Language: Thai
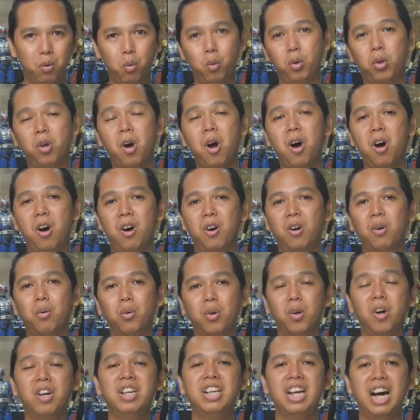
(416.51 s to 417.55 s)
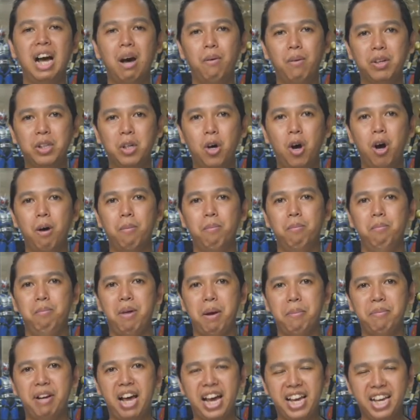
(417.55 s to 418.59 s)
คุณก็คุณก็เลือกเอาว่าชอบแบ
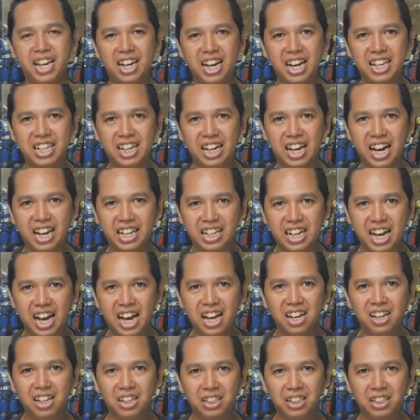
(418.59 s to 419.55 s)
บไหนอะไรยังไงนะฮะ